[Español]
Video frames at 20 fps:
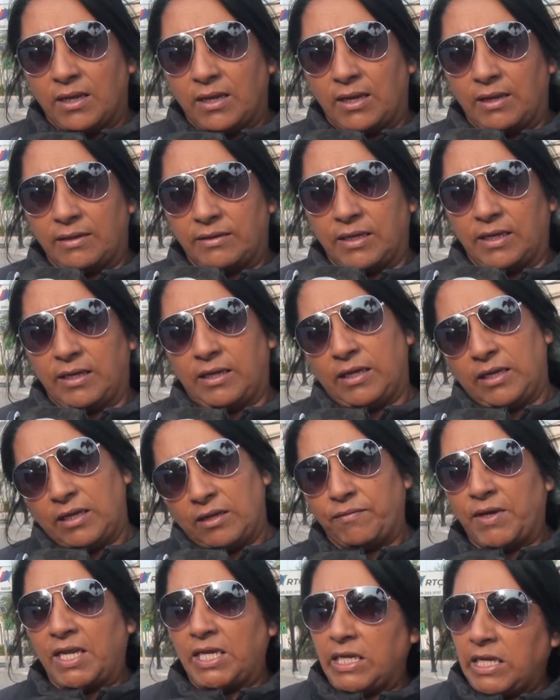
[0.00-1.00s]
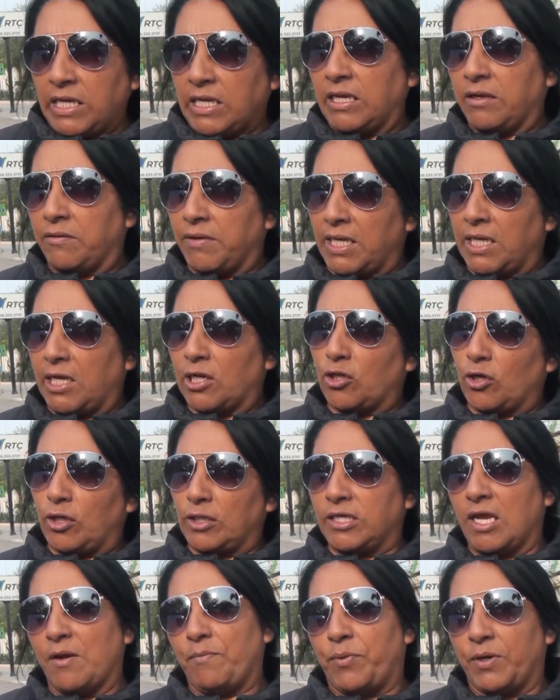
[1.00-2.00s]
este, ir y venir y venir todo el
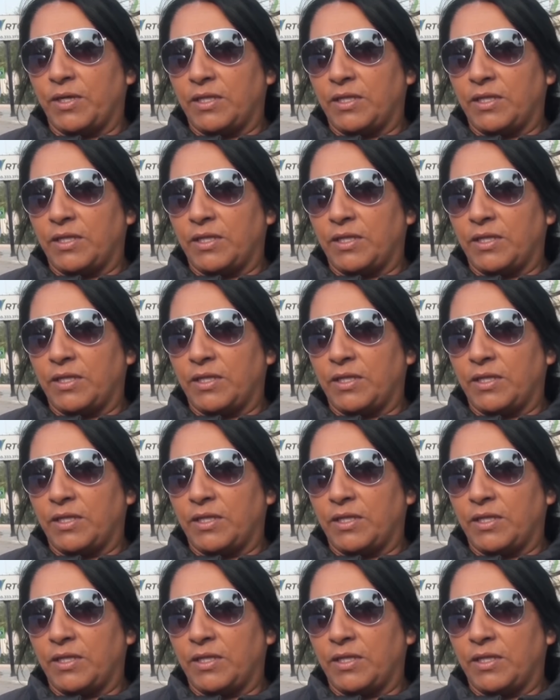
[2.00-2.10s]
tiempo.